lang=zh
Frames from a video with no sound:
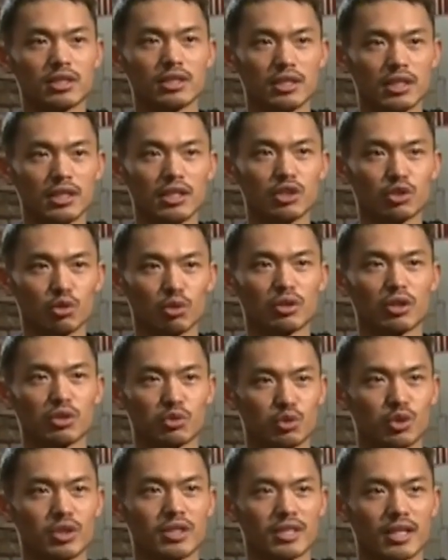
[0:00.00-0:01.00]
即使你已经
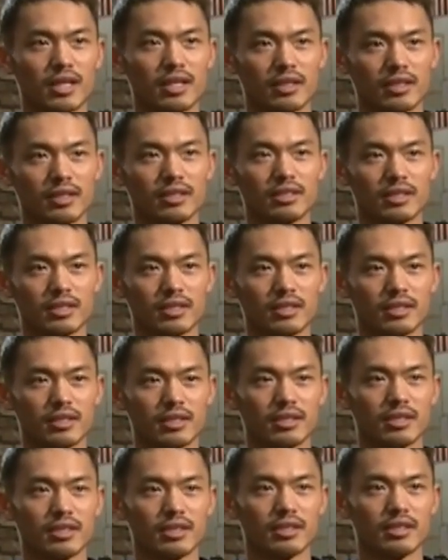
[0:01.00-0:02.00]
走到决赛的
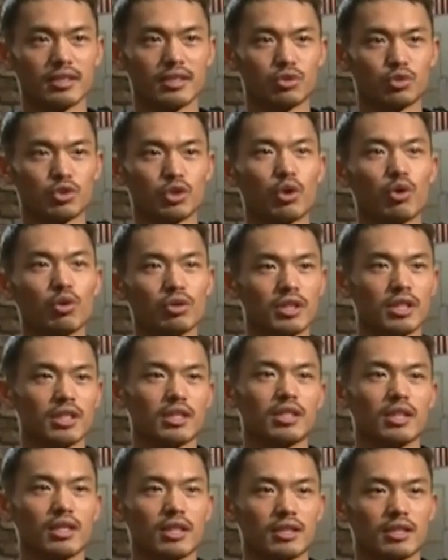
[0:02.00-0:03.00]
这个最
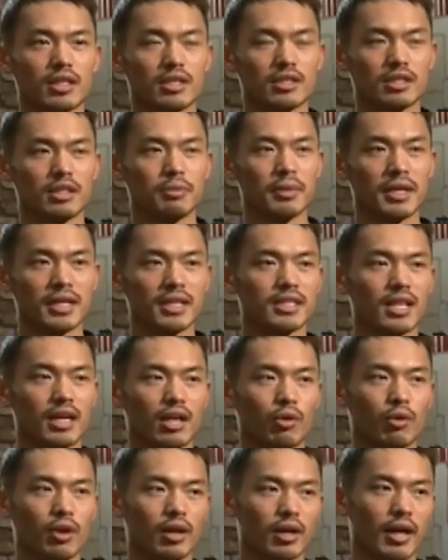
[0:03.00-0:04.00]
后的一刻了，但是你没
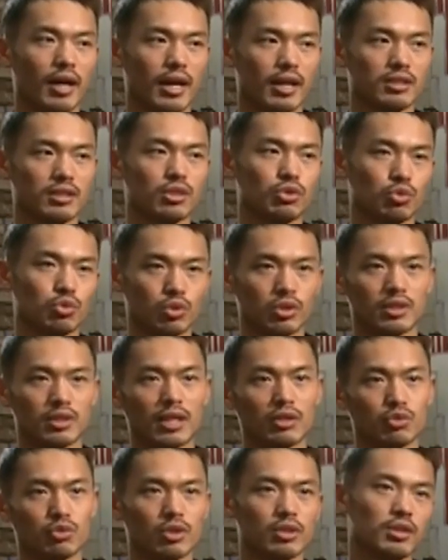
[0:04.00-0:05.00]
赢下来的话，还是
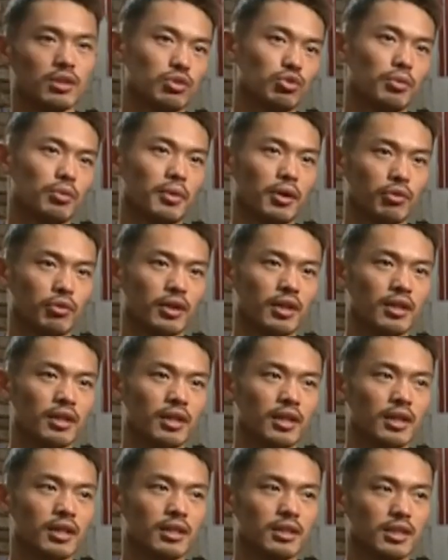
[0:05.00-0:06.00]
属于单圈的全满
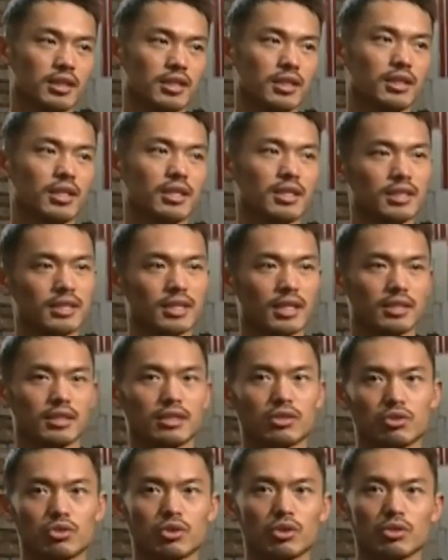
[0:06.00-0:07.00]
贯。那现在
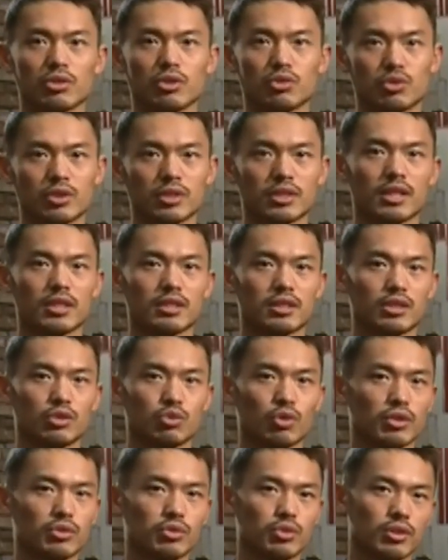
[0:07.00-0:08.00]
赢下这个最后的决
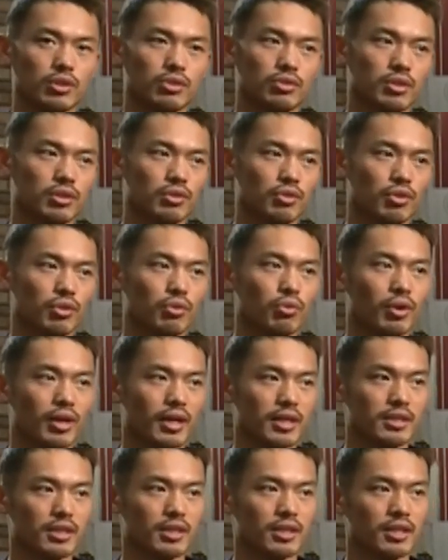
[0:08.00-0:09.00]
赛是双圈，所以对
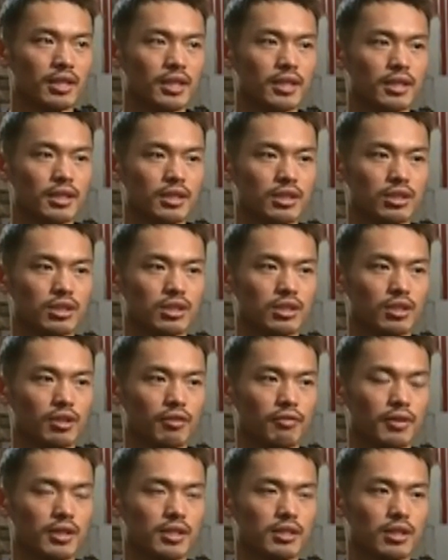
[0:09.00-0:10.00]
于我来讲，
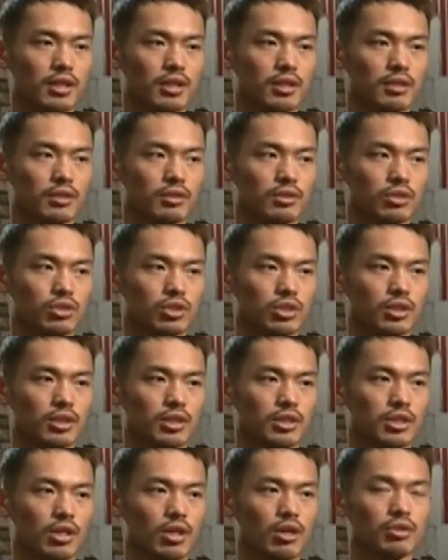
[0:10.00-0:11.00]
是个非常
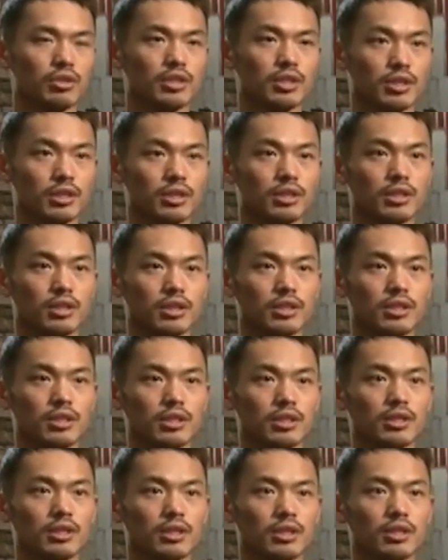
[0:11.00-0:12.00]
值得骄傲的一
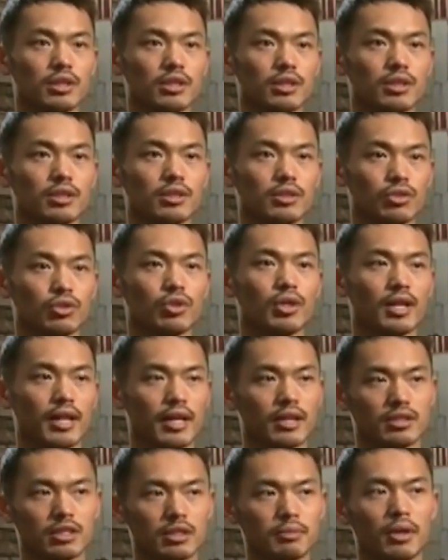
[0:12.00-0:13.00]
个一个两次
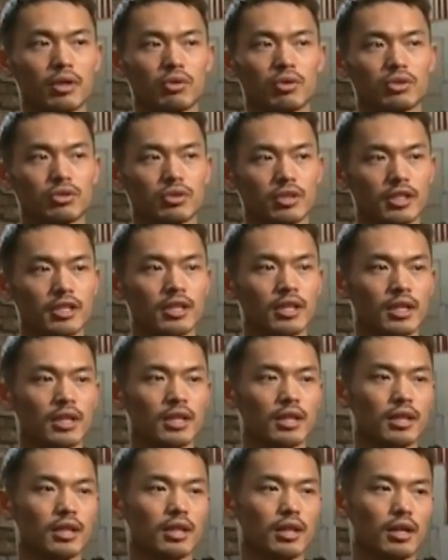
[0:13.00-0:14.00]
满对两次满贯，所
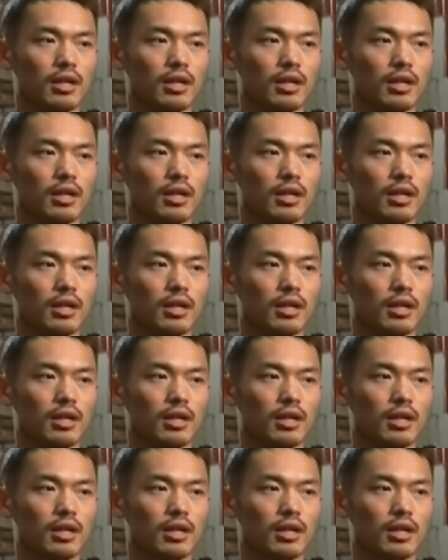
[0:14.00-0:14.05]
以